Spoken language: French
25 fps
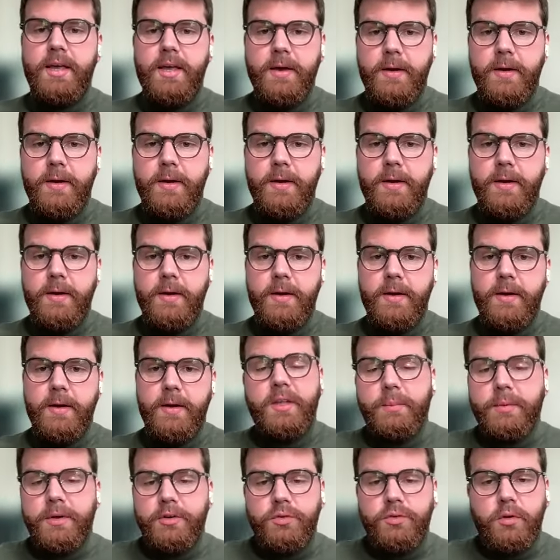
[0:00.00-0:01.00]
Et euh, en
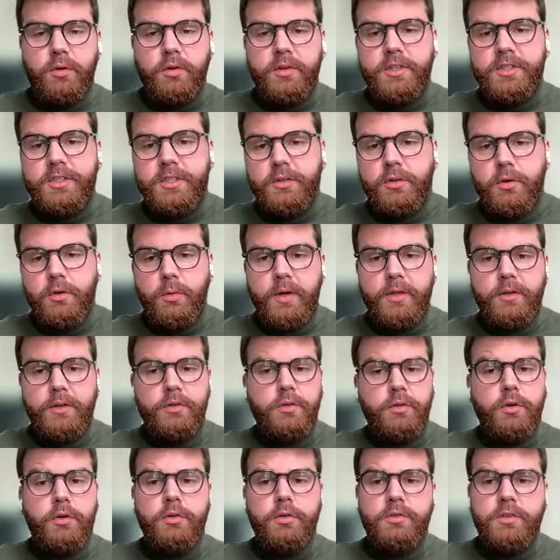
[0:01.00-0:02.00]
fait, après, je suis rentré chez Deloitte en
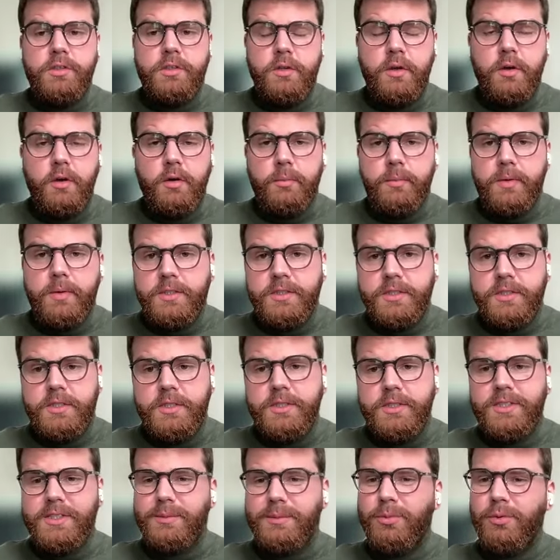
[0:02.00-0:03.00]
tant qu'auditeur en
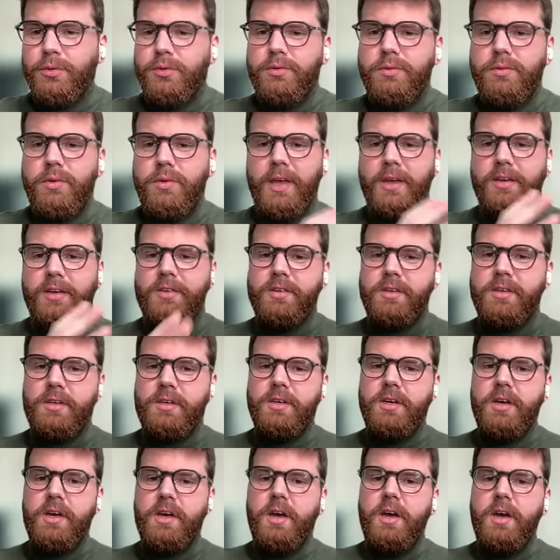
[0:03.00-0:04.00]
Belgique. J'ai beaucoup
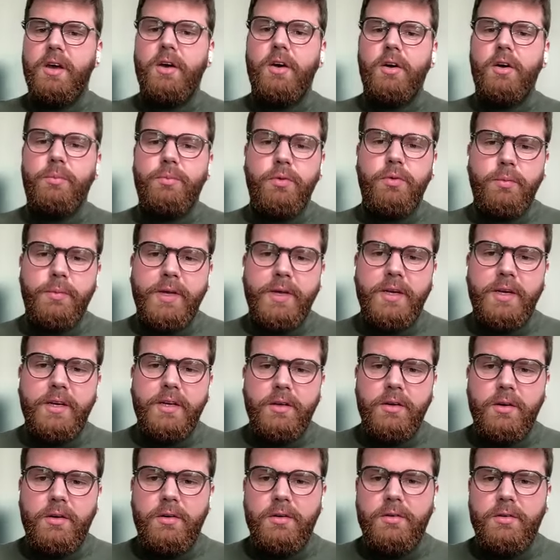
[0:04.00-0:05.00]
voyagé euh, pour mes
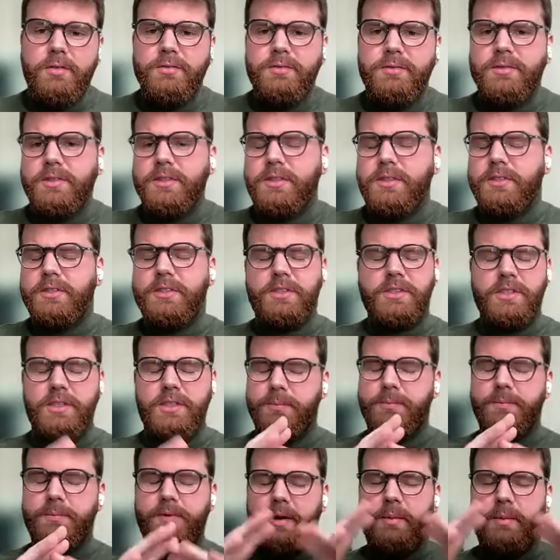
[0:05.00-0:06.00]
clients.
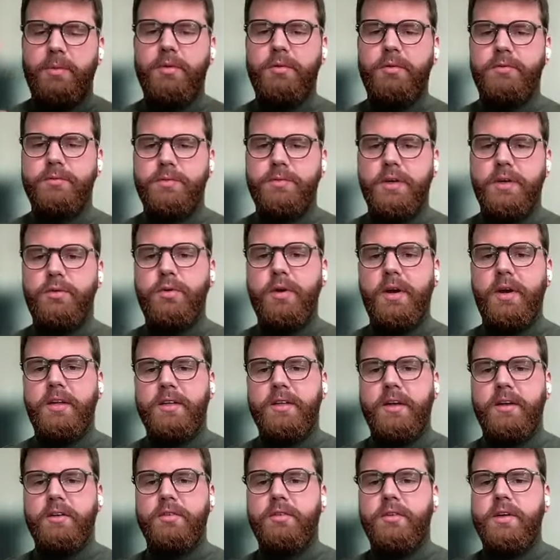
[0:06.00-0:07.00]
J'ai vraiment vécu à
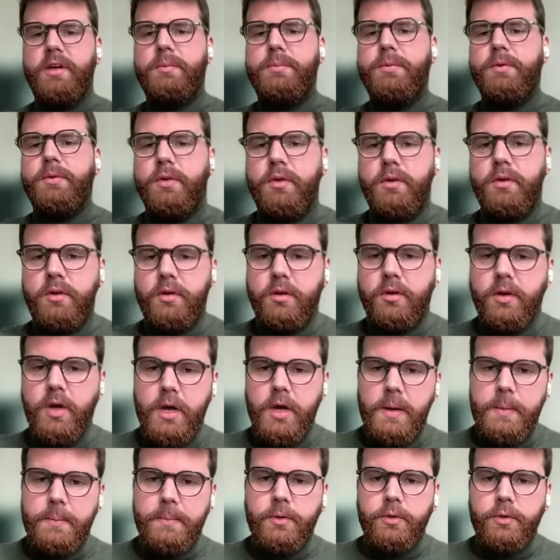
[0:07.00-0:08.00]
l'international pendant, euh,
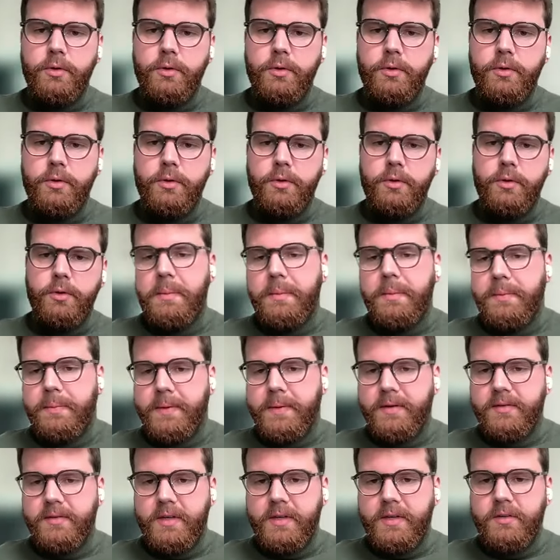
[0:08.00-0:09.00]
pendant bah, à peu
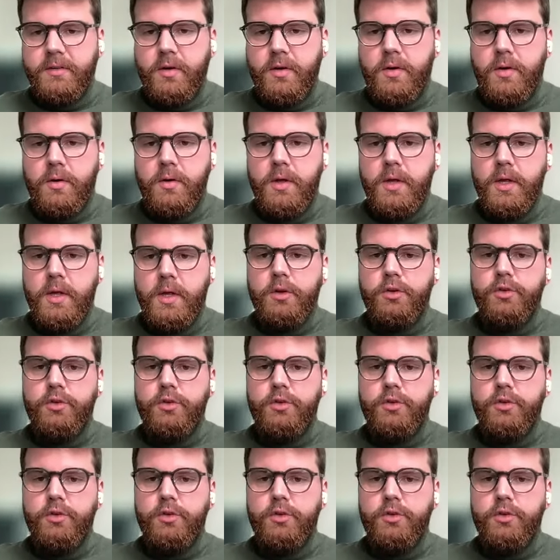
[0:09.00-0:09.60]
près 7 ans.